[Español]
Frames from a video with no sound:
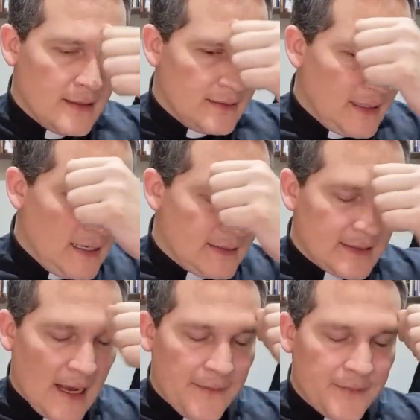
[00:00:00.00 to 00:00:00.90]
del
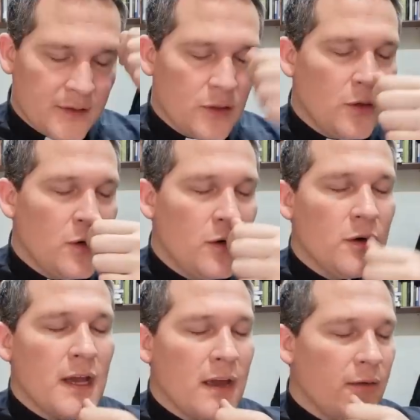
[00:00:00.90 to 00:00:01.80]

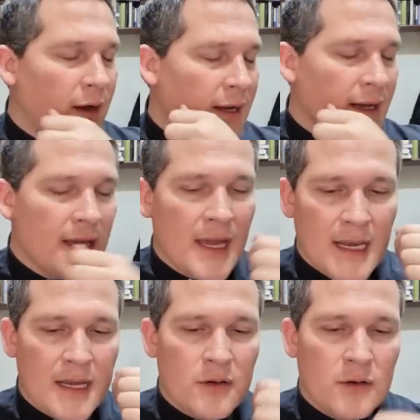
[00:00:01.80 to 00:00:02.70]
Santo
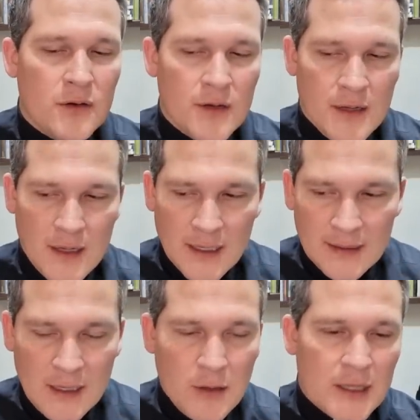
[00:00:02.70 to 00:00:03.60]
Evangelio
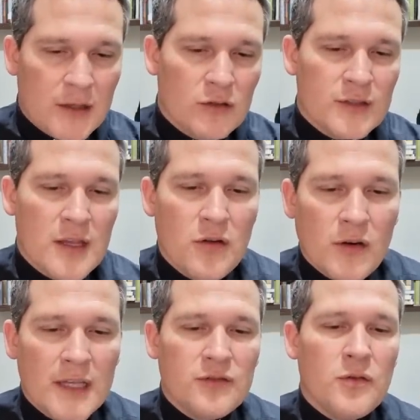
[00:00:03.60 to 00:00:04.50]
de nuestro
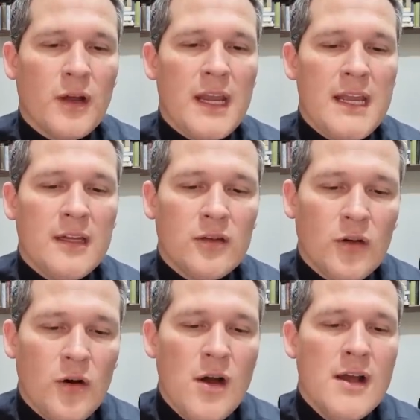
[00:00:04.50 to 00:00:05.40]
Señor
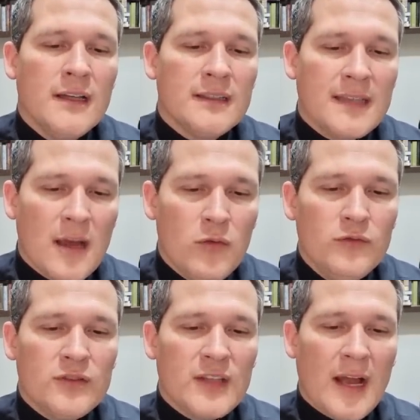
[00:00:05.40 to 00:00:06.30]
Jesucristo
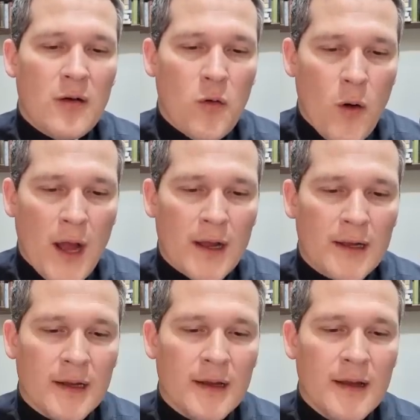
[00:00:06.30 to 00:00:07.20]
según San
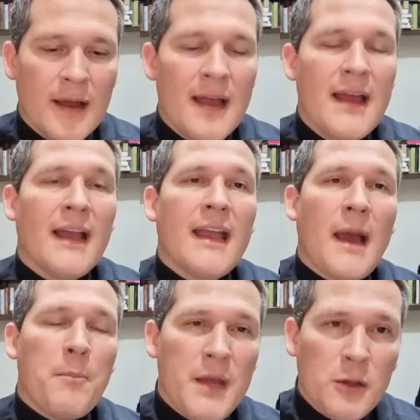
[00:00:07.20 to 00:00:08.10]
Juan,
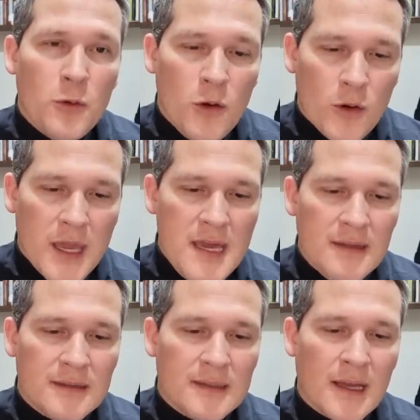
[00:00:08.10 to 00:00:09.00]
capítulo
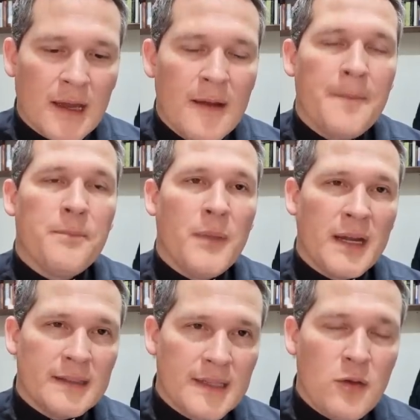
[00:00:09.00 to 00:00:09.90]
15,
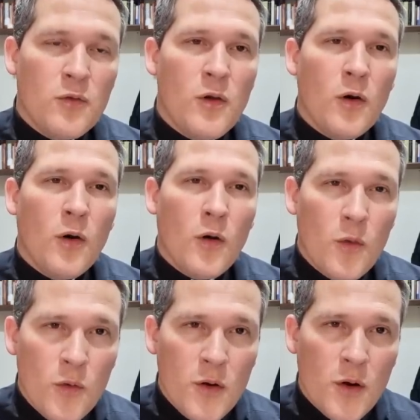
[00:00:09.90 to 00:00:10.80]
versículo
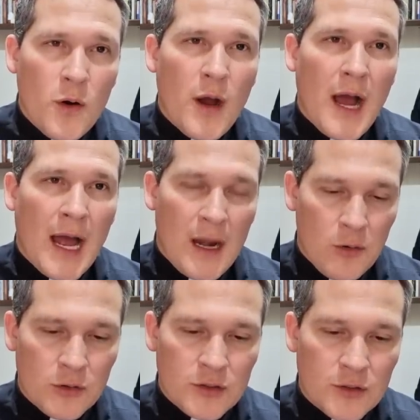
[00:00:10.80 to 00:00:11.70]
1 al
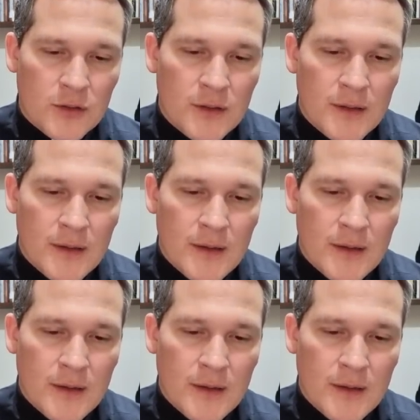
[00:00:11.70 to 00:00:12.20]
8.